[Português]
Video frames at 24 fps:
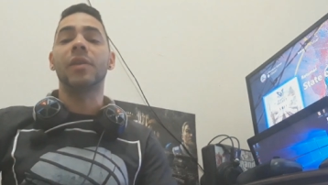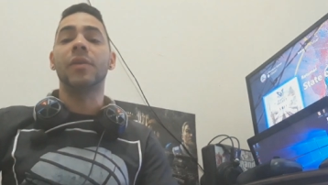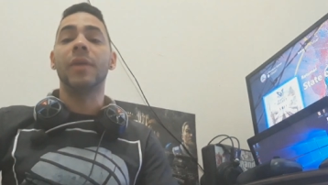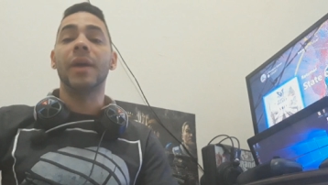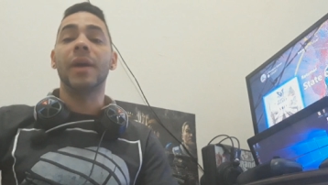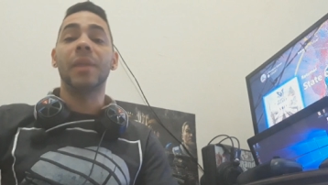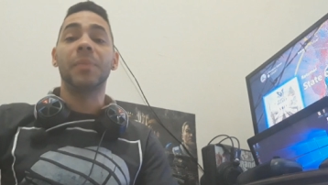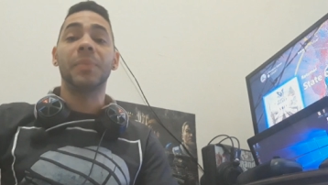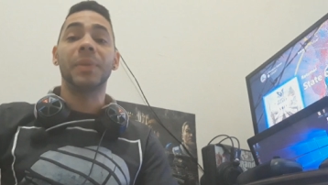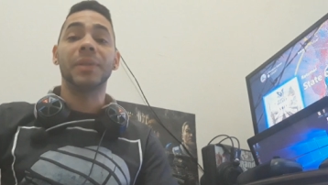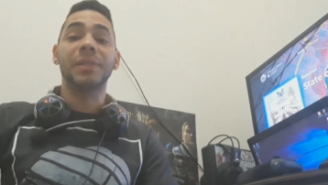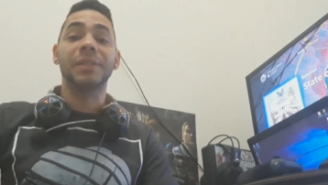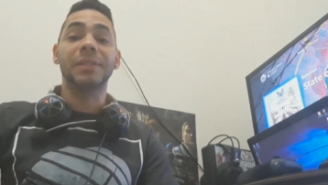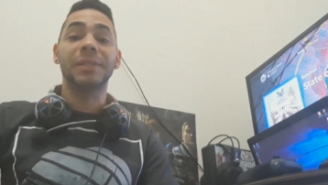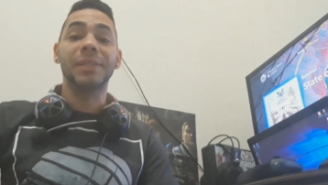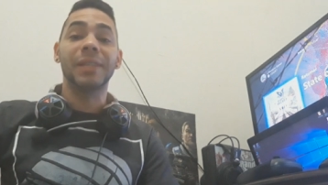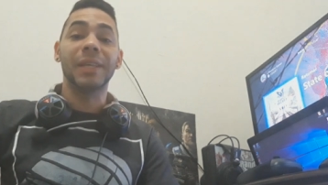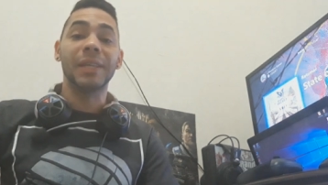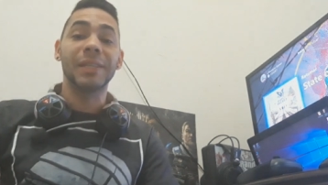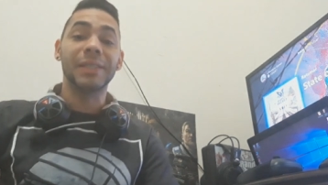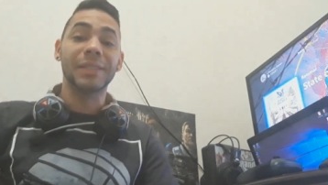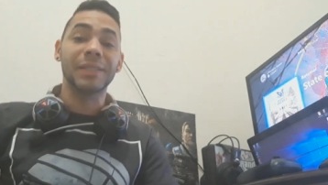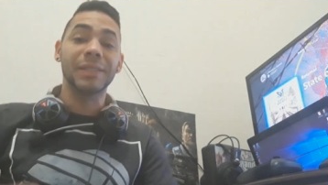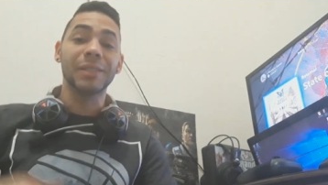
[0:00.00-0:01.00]
Não era para
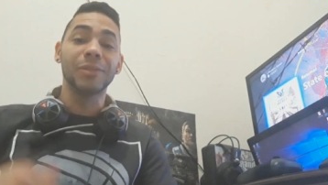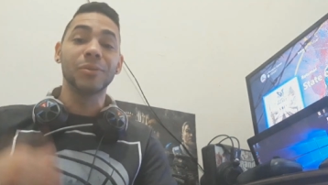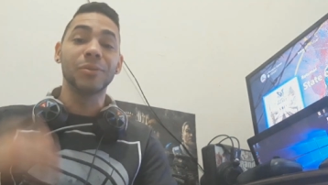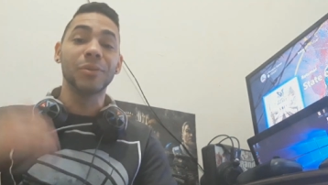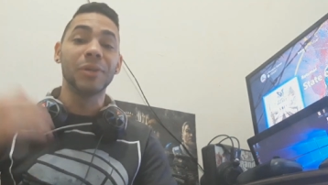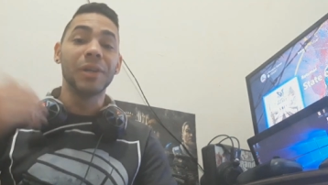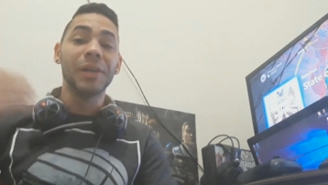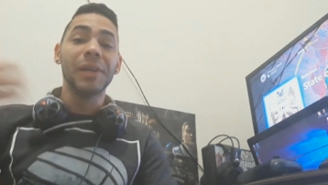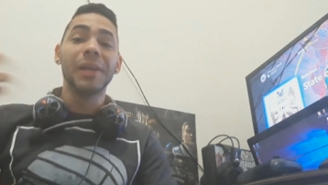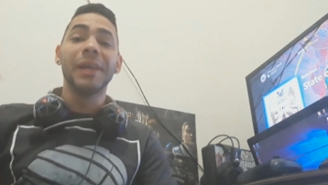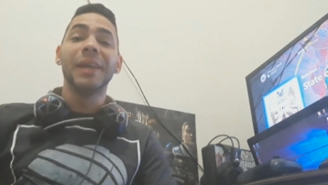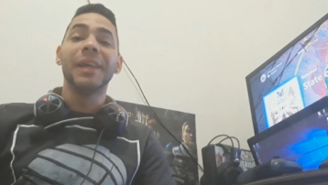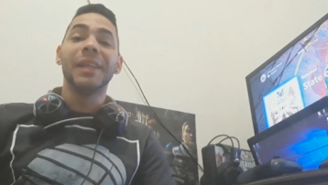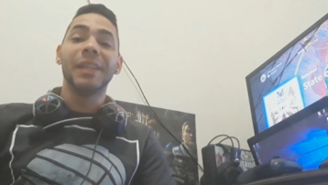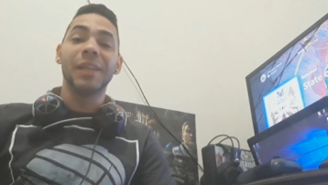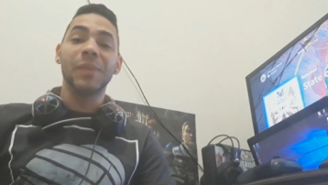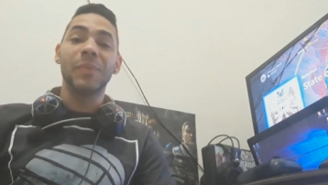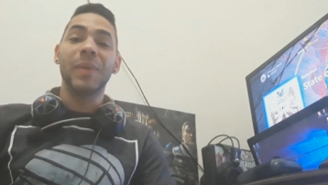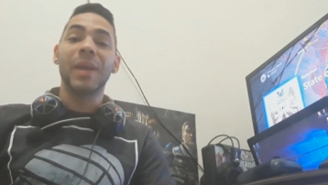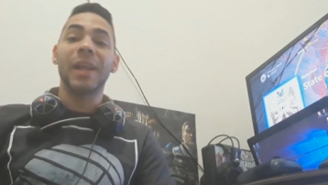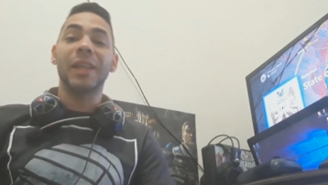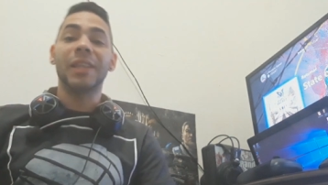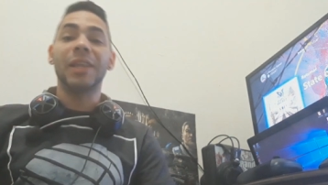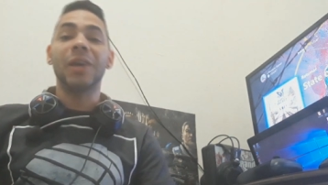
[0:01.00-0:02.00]
ter sido
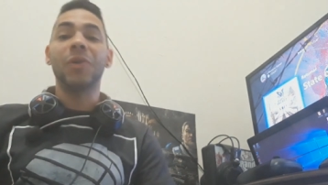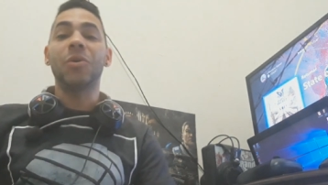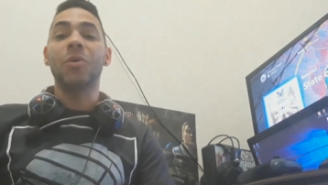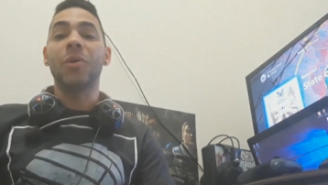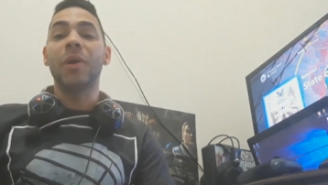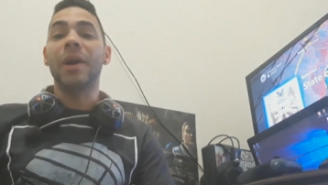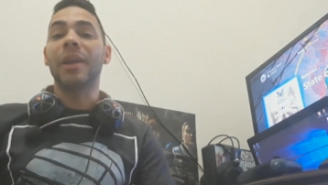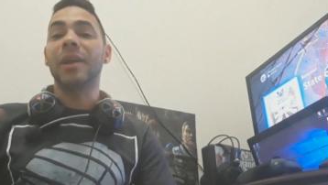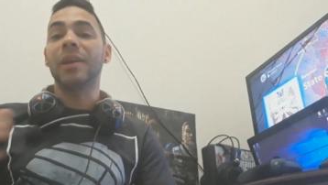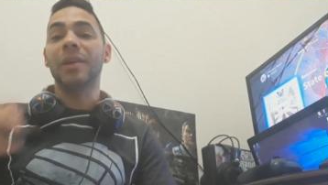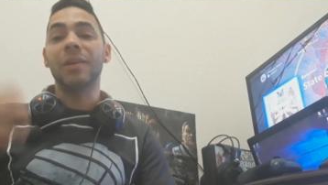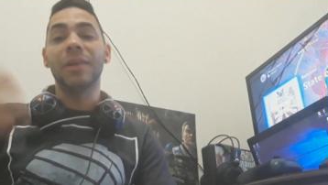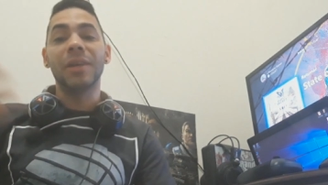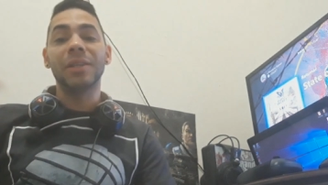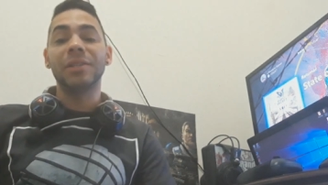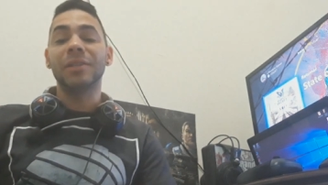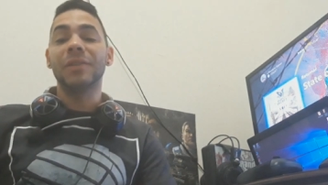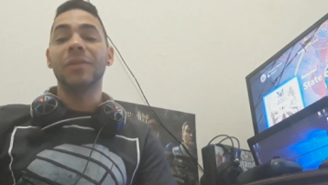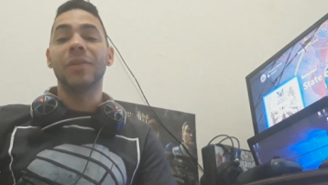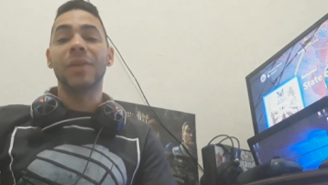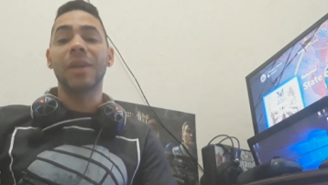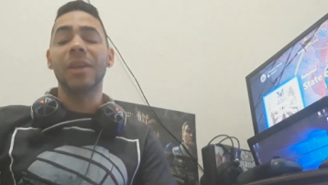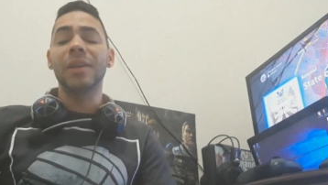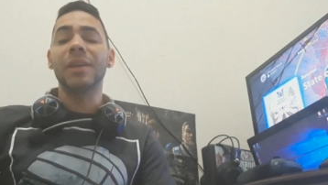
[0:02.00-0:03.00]
liberado agora.
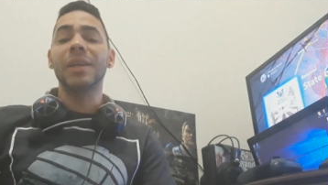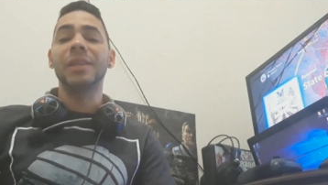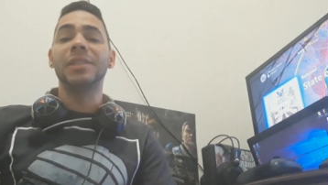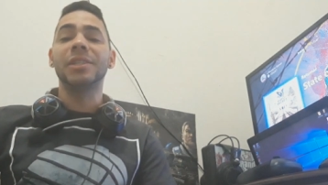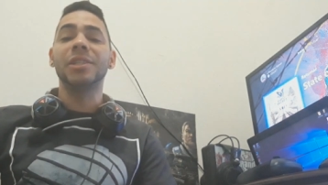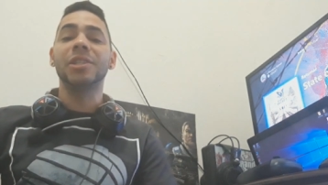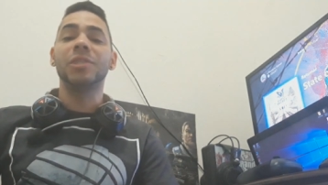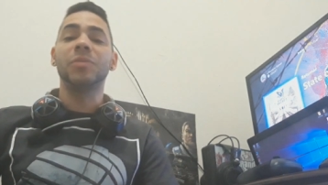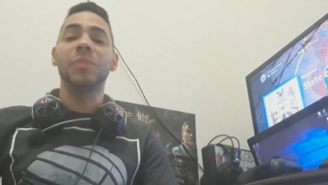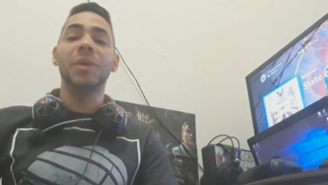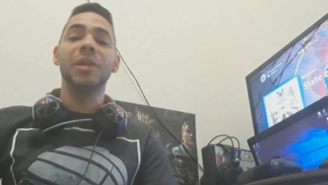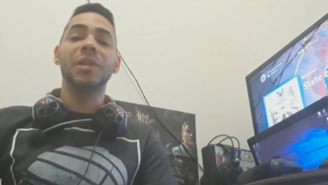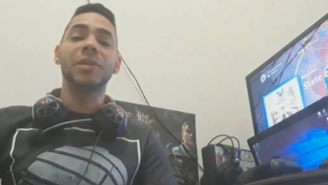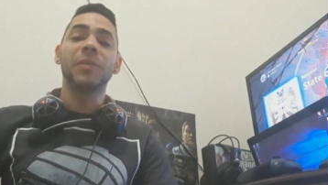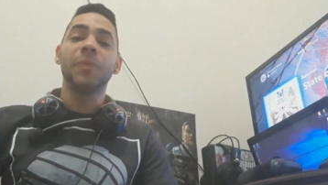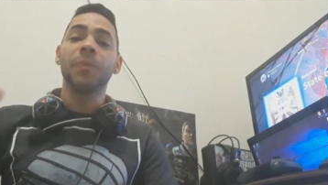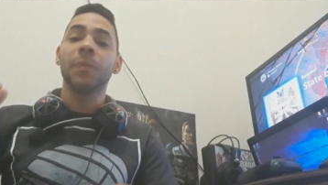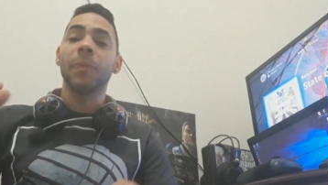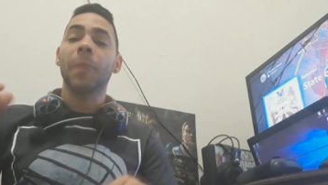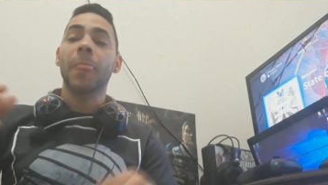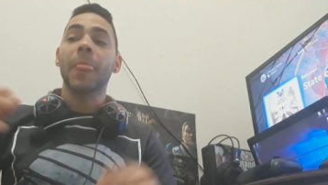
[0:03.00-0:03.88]
Eu, eu creio que recentemente,